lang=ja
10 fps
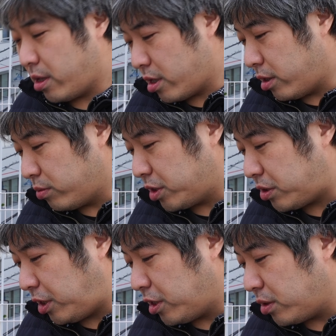であの
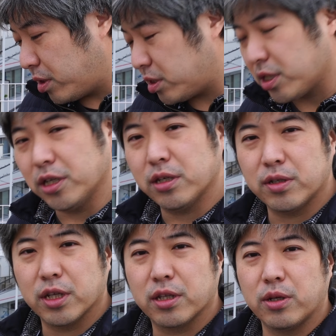SD カードが使えな
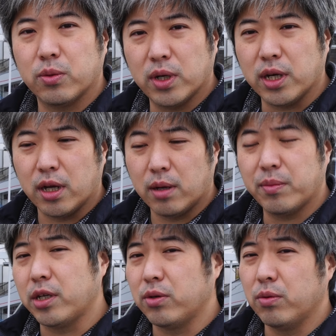くなったのは、
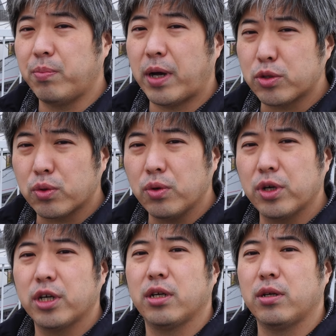まあ、あのパソコン
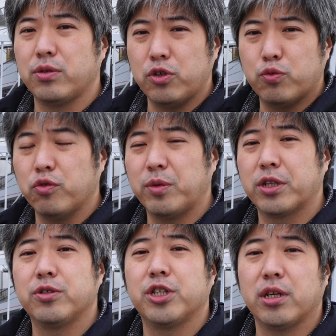から
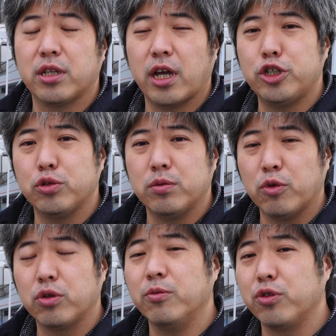フルフォーマットしたら大丈夫
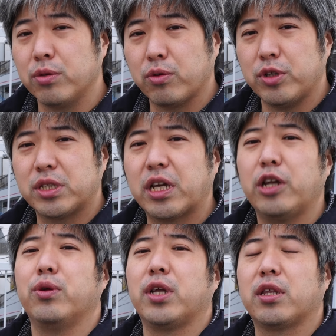元々の通り使え
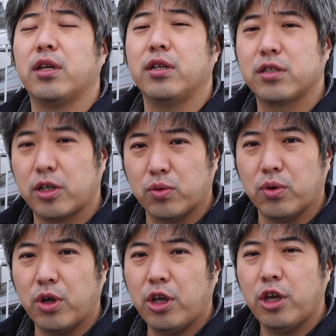るようになったんですけど、
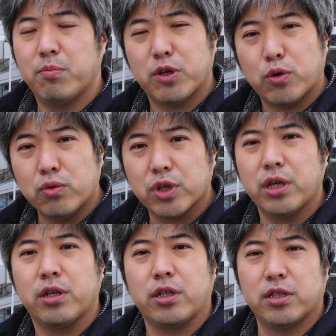まあ、この
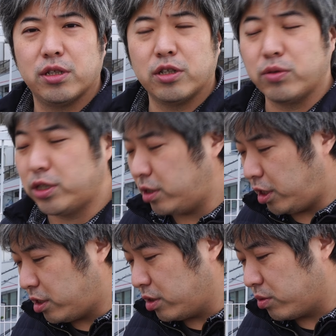件がですねあの
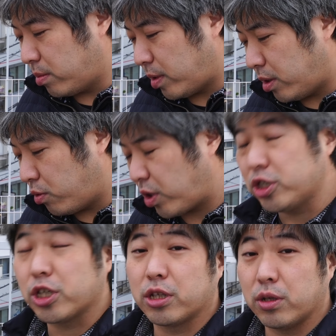SD カードがまあおか
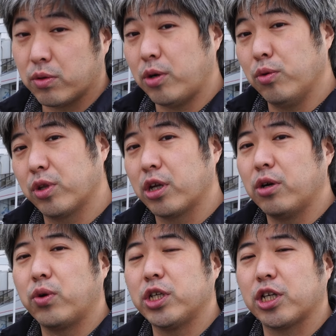しかったのか本体
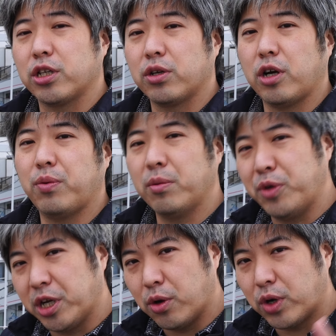がおかしかったのか
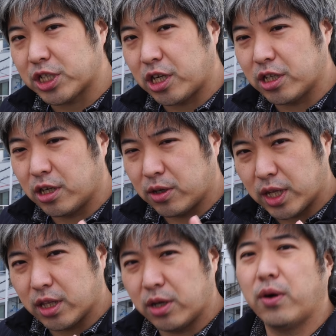ファームウェイがおかしかったの
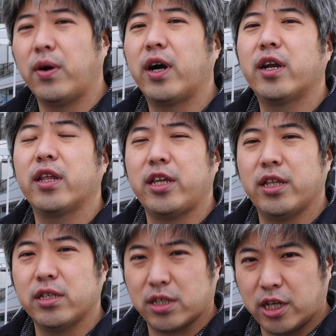かっていうのは分からないん
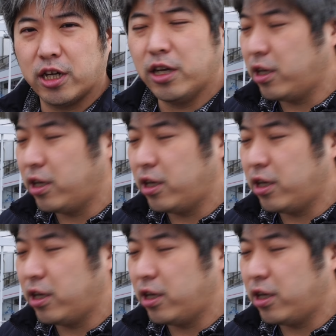ですが